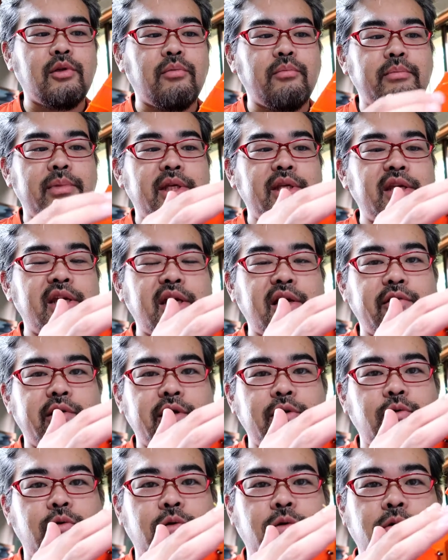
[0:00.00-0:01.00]
の右
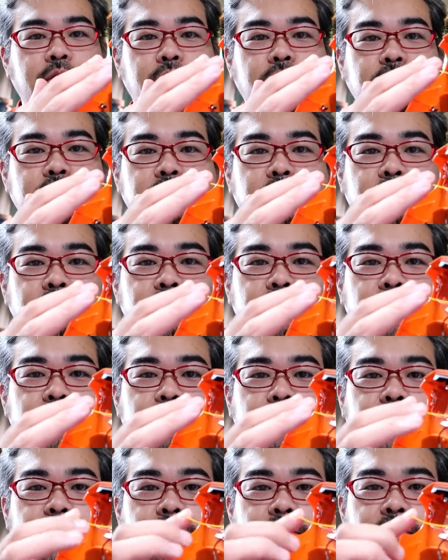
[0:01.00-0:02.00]
側のフロント
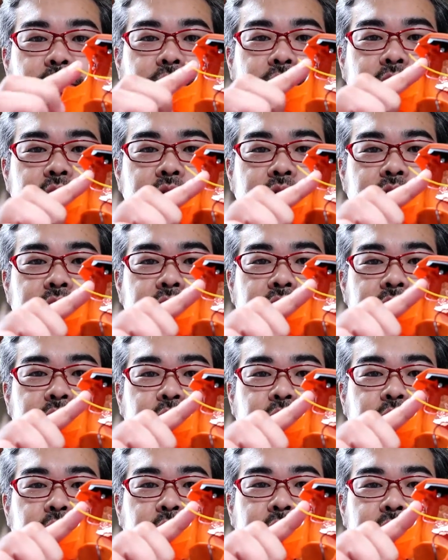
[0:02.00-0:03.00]
の
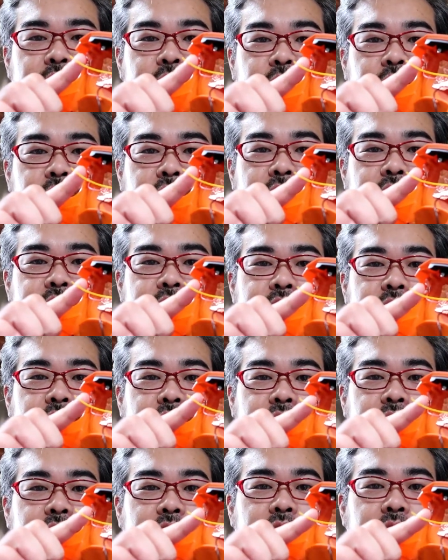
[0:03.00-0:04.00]
ヘッドライトの配
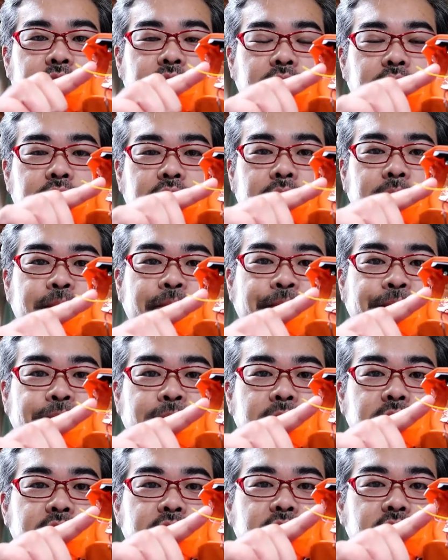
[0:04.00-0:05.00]
線が
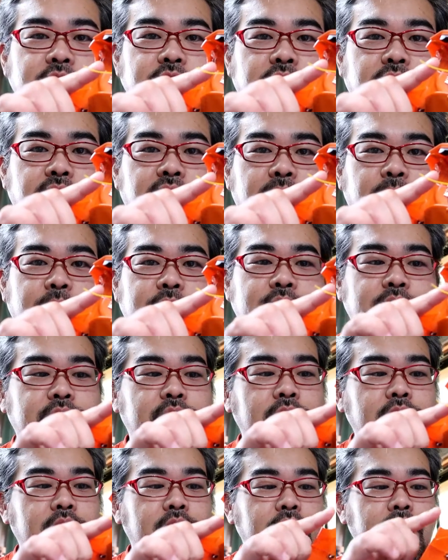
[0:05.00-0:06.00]
切れちゃってまし
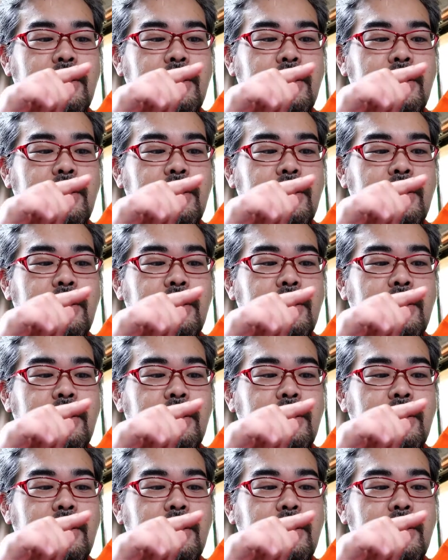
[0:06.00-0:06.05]
て、